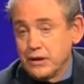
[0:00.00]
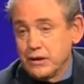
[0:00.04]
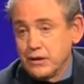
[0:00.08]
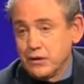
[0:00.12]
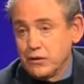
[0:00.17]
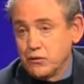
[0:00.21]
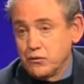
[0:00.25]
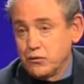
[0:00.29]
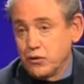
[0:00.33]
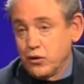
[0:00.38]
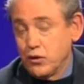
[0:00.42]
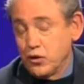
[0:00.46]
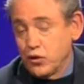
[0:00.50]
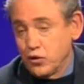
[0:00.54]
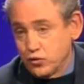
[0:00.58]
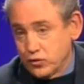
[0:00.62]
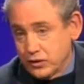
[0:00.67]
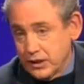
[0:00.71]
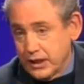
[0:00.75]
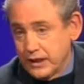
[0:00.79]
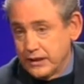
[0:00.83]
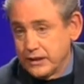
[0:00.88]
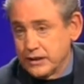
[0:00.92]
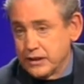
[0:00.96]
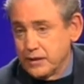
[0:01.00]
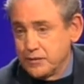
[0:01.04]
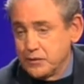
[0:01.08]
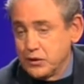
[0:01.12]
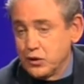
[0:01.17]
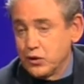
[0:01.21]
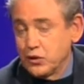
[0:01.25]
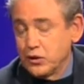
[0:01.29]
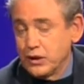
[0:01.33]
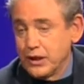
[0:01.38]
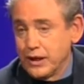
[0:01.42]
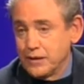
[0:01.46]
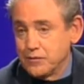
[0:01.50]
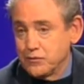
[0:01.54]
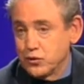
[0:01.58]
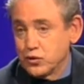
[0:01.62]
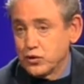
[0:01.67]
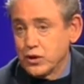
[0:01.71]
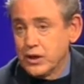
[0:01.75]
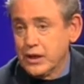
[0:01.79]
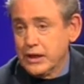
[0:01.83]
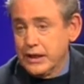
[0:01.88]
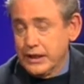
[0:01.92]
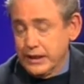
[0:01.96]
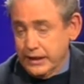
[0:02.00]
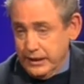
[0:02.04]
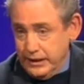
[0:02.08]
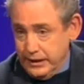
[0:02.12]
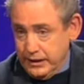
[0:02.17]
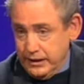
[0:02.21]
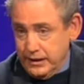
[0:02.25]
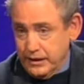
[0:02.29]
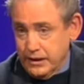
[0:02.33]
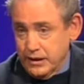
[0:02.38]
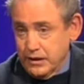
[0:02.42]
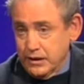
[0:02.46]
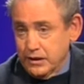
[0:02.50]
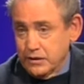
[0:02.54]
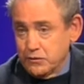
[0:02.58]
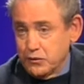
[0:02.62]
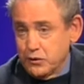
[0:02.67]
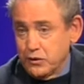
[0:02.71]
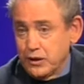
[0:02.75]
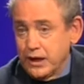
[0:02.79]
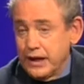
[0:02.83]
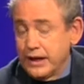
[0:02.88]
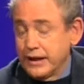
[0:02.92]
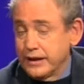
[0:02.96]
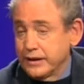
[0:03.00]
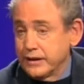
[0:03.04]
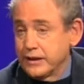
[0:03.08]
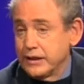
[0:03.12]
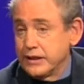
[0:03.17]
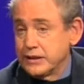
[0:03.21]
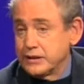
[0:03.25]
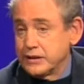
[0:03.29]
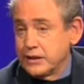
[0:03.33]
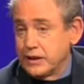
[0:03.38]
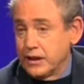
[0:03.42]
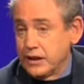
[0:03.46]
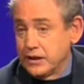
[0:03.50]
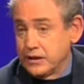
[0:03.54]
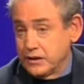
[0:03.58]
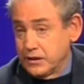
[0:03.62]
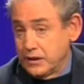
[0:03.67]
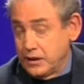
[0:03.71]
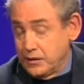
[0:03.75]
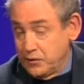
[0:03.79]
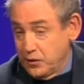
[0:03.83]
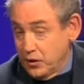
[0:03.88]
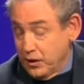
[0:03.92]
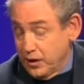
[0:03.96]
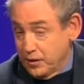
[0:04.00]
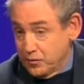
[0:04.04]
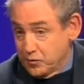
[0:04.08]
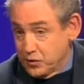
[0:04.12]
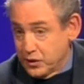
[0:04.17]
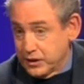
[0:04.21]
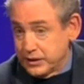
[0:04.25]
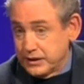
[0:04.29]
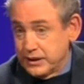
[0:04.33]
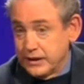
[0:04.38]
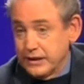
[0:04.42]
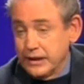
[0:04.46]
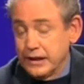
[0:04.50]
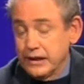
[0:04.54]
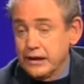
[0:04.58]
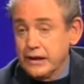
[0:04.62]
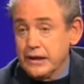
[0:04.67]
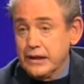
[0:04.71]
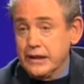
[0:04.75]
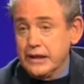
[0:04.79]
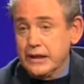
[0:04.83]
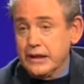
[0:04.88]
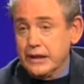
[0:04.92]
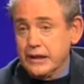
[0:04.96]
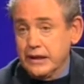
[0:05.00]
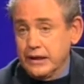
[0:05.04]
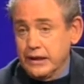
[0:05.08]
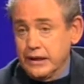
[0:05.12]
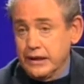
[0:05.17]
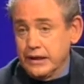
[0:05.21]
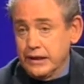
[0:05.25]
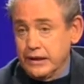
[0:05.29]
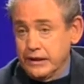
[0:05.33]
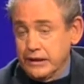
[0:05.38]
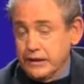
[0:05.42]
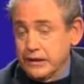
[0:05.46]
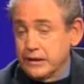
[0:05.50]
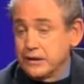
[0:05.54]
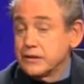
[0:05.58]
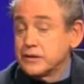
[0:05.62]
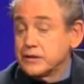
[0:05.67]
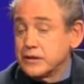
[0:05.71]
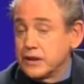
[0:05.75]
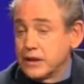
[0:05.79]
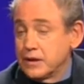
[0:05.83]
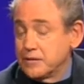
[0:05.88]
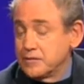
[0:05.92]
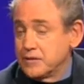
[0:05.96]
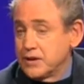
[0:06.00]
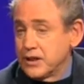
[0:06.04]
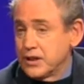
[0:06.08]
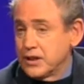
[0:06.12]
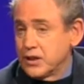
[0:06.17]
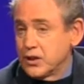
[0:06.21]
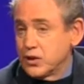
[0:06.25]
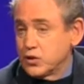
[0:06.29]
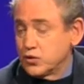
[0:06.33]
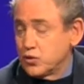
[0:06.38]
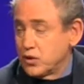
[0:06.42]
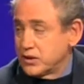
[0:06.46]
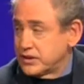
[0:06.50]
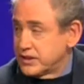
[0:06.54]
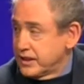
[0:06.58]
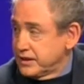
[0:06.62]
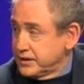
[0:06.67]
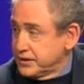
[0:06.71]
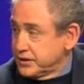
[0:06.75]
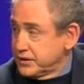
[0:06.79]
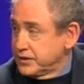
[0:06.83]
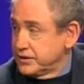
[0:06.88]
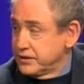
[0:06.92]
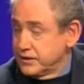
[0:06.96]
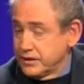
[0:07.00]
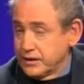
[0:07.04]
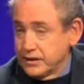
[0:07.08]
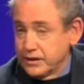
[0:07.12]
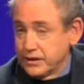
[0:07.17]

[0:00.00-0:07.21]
uno de los grandes amigos de ambos, que era Brunelén, escribió a la muerte de él en el Cinema Soissant, que